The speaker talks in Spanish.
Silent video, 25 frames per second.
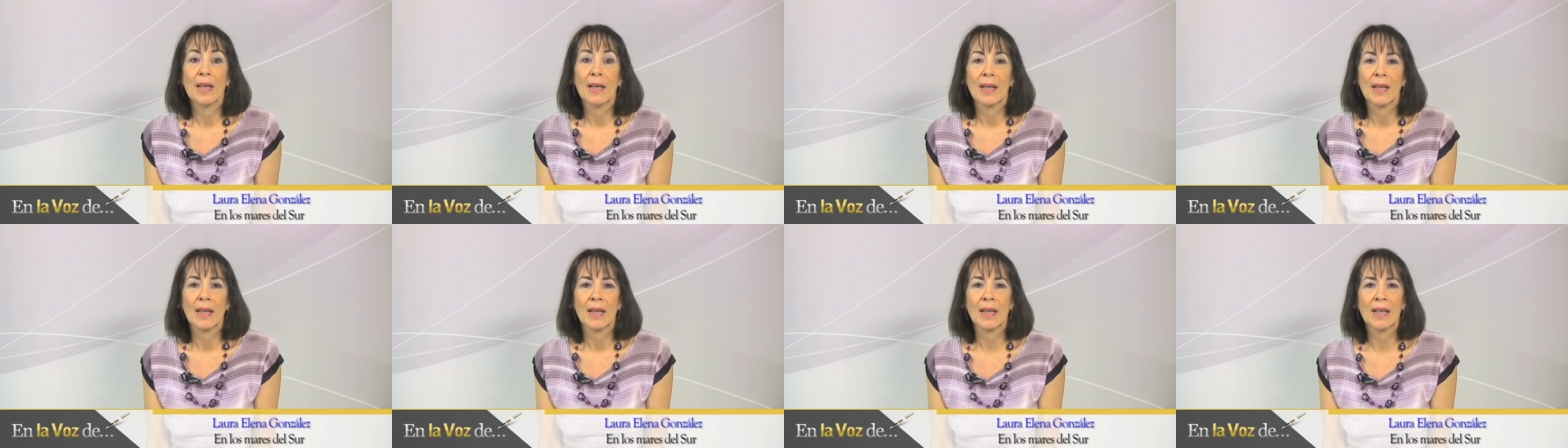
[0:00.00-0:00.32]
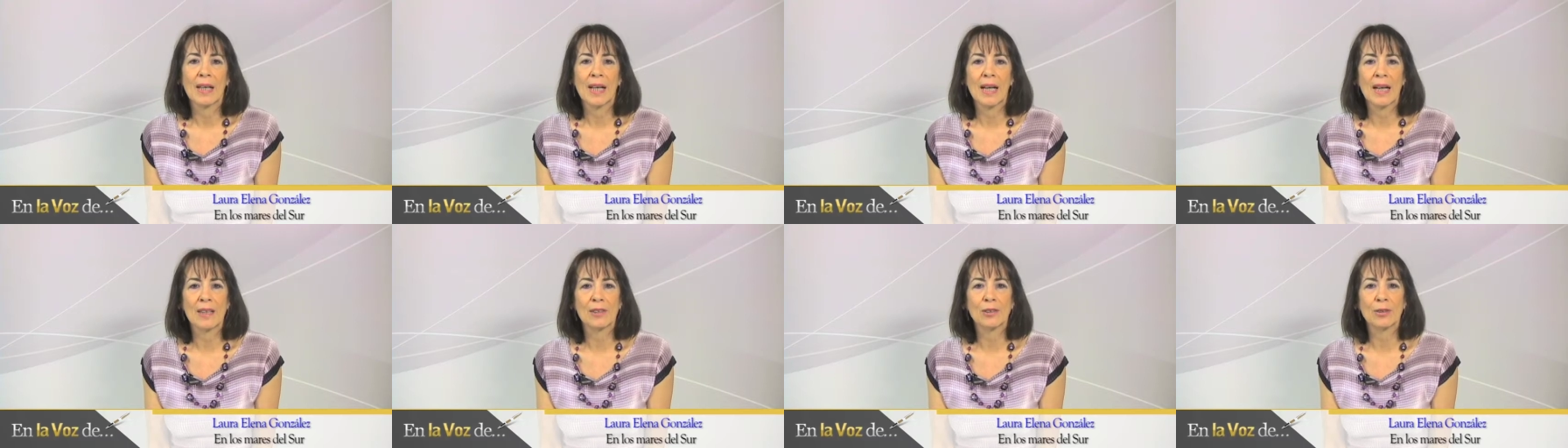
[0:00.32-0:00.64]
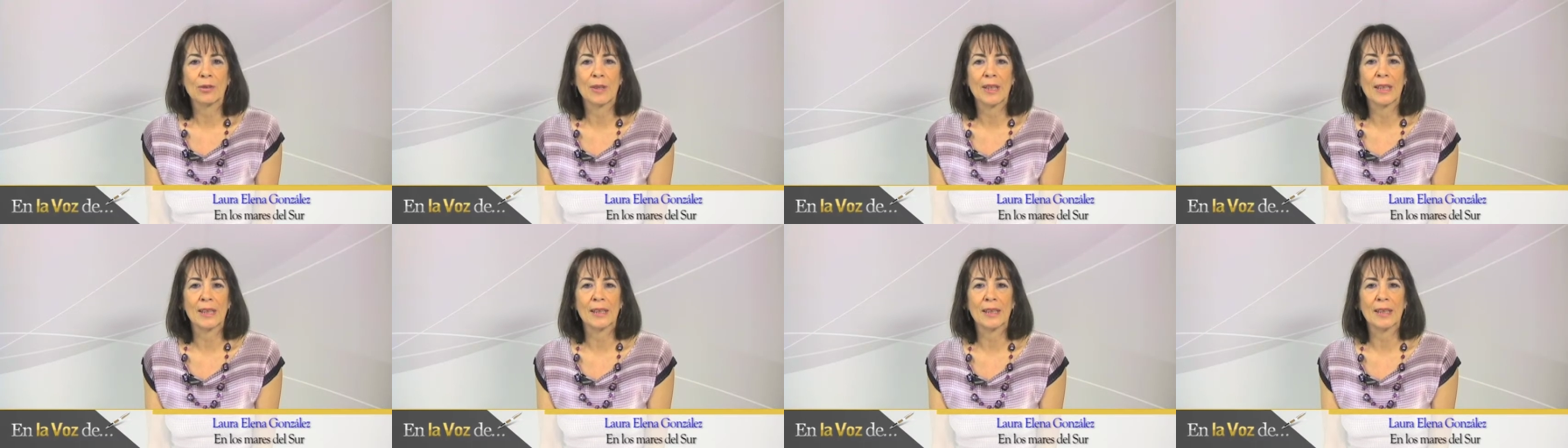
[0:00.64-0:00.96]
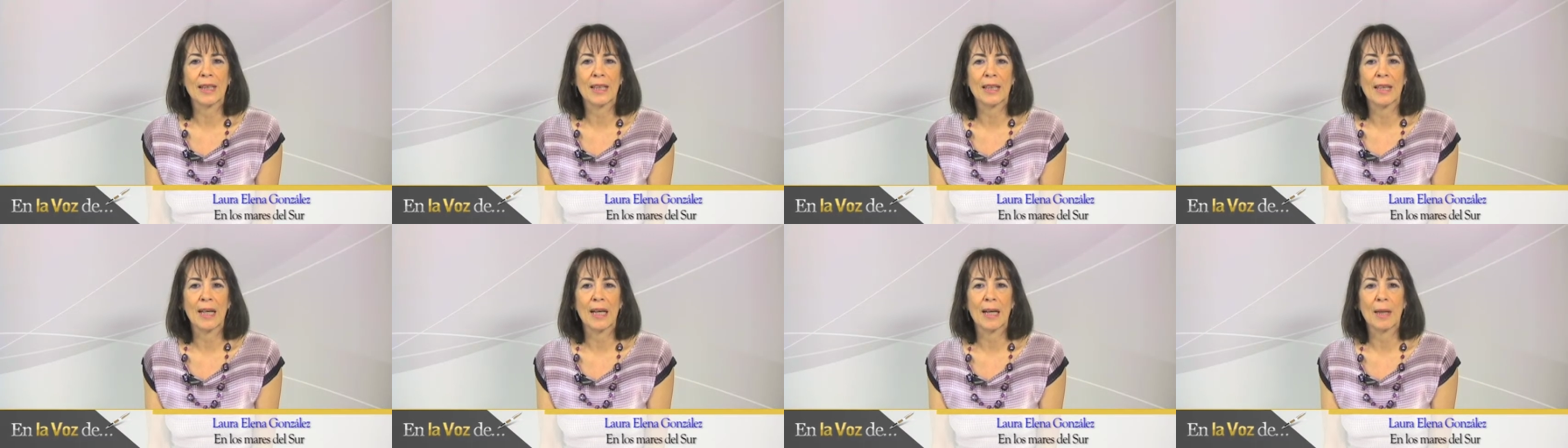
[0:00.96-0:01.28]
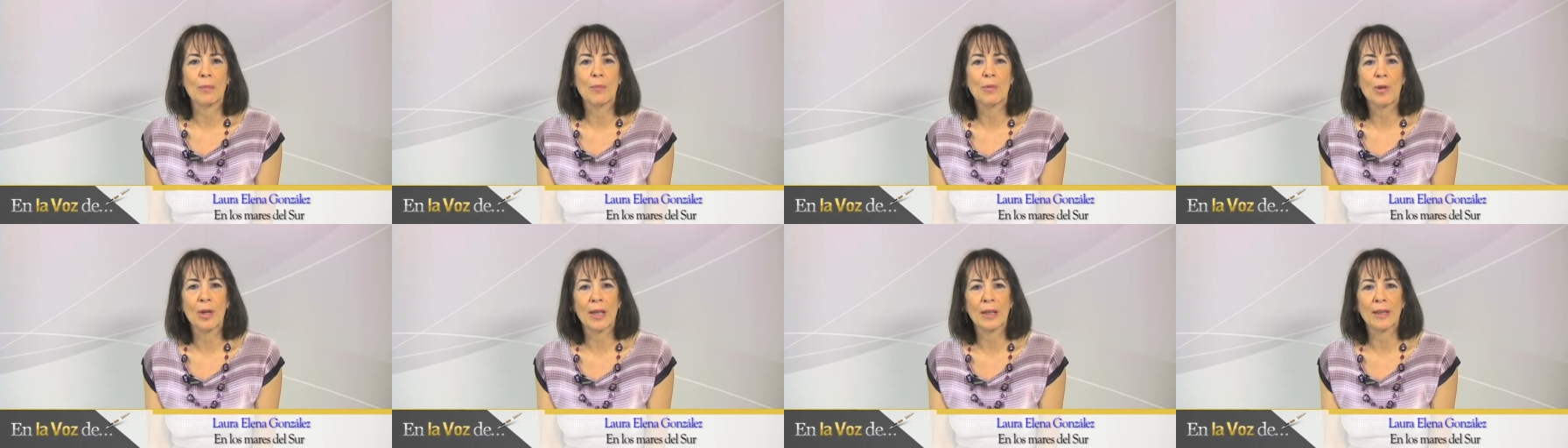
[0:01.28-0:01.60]
El caso es que de la
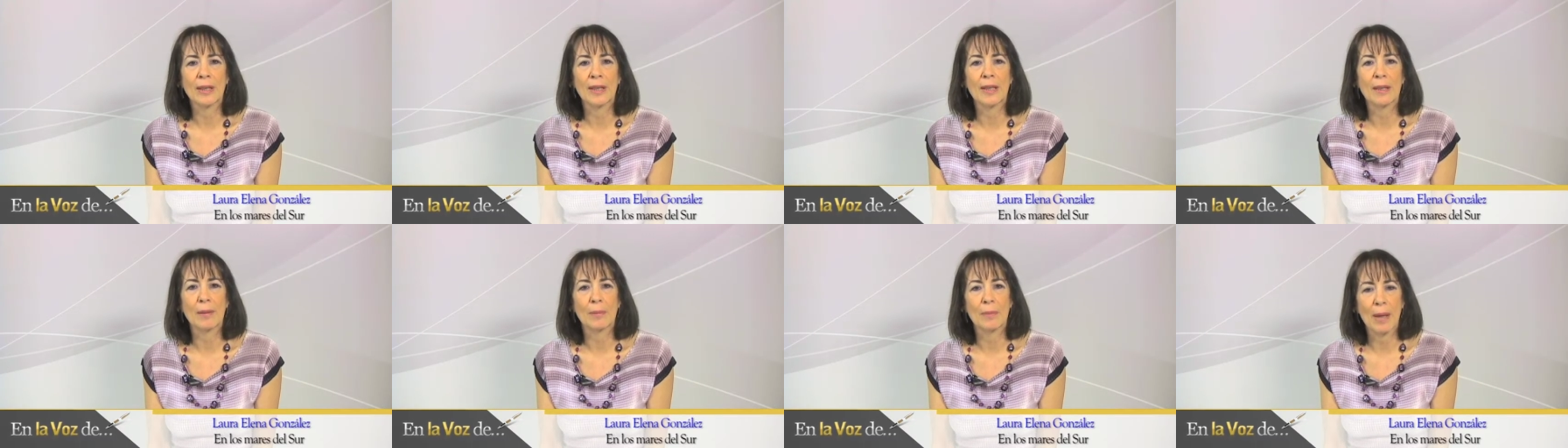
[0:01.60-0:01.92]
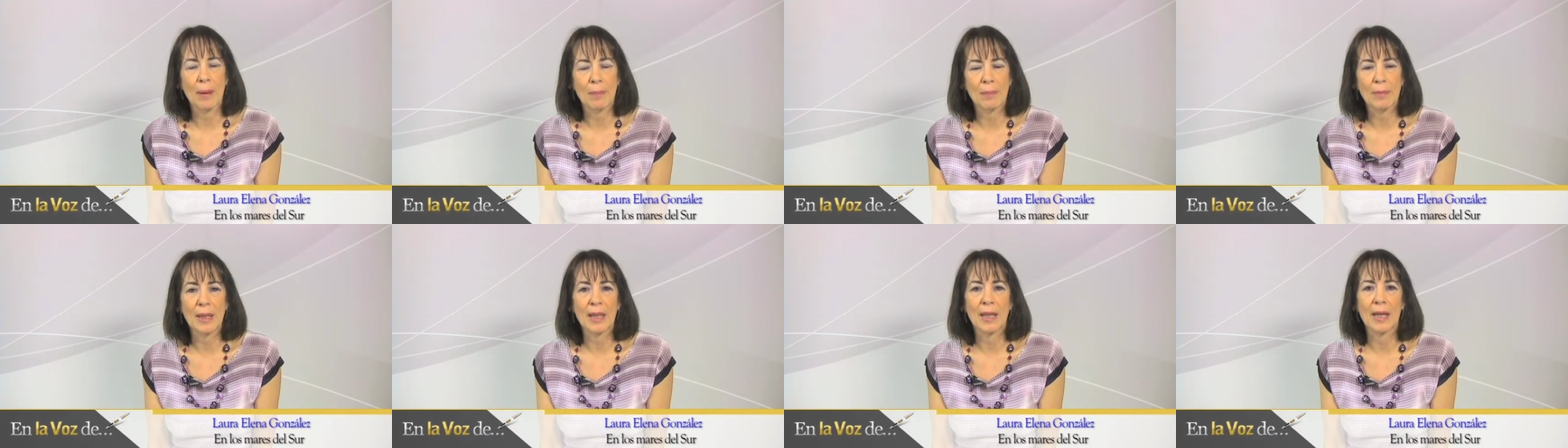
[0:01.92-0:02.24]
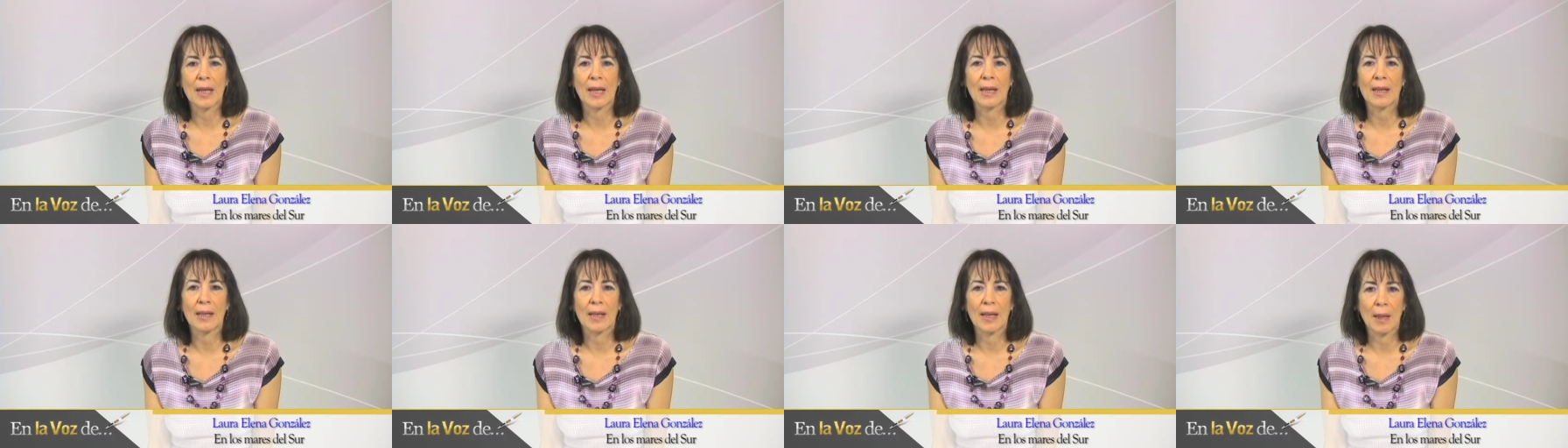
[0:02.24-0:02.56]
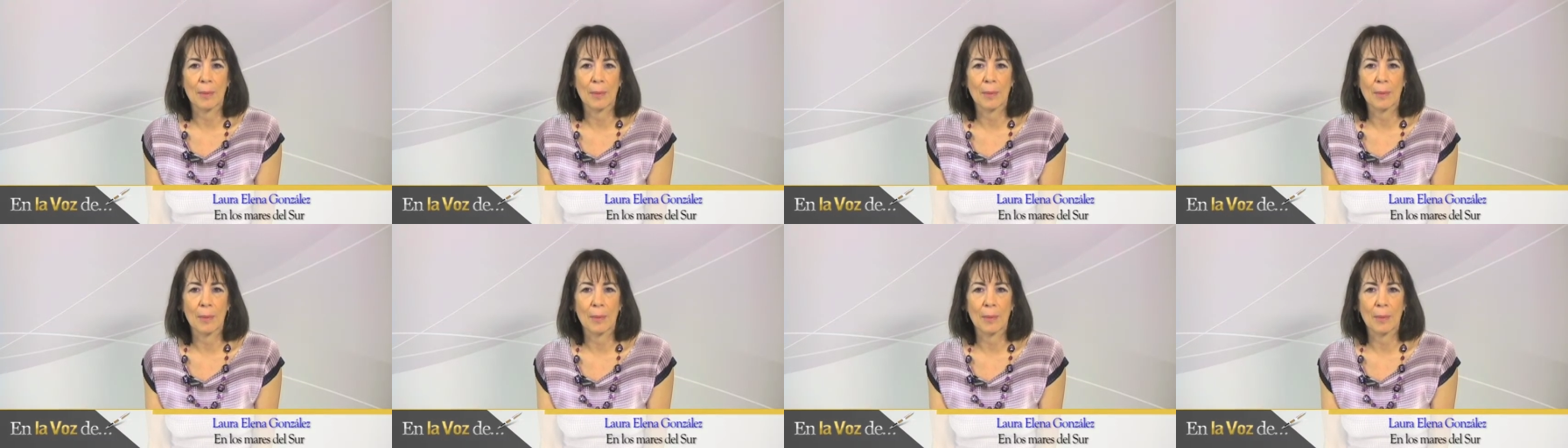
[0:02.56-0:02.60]
muerte de mi amiga,